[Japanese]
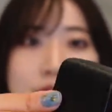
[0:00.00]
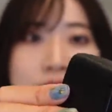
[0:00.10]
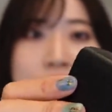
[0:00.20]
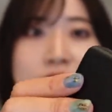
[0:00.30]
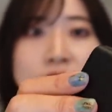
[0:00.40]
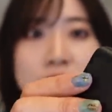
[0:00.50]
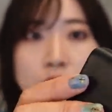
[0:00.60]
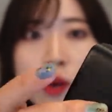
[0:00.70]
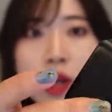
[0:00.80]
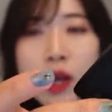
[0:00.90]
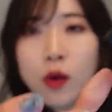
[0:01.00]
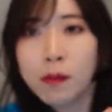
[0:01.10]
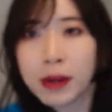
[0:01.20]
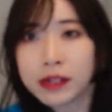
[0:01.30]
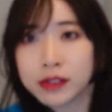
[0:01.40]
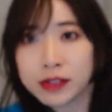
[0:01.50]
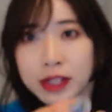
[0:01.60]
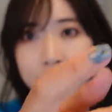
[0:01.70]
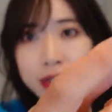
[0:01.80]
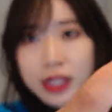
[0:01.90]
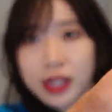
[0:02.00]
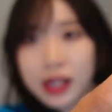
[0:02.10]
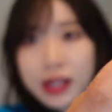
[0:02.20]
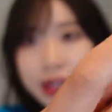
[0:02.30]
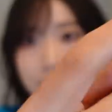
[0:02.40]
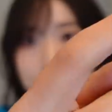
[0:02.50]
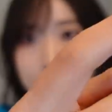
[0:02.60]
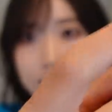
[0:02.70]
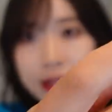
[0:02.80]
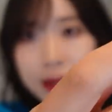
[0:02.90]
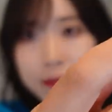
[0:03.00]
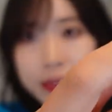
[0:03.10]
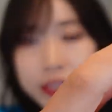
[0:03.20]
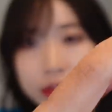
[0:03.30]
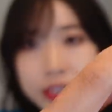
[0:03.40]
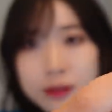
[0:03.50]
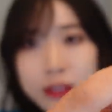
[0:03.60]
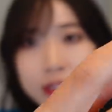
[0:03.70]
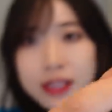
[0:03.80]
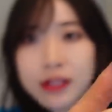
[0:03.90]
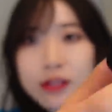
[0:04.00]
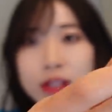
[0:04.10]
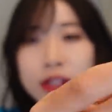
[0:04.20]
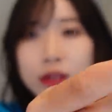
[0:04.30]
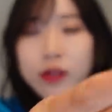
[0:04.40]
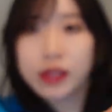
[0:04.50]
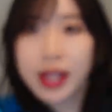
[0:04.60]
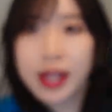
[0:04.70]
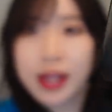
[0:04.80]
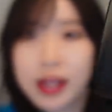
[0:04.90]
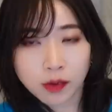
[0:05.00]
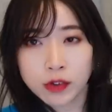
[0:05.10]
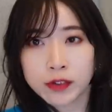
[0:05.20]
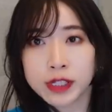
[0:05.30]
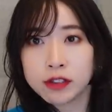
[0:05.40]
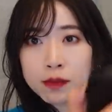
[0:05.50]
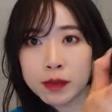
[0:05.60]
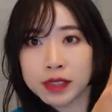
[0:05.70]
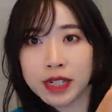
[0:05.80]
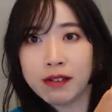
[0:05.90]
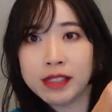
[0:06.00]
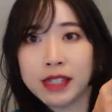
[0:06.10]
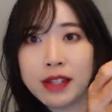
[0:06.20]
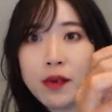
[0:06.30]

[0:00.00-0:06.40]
てるんですけどコンパクトなのにタイプ A タイプ C どっちもさせるのでこの2つを持ち合わせて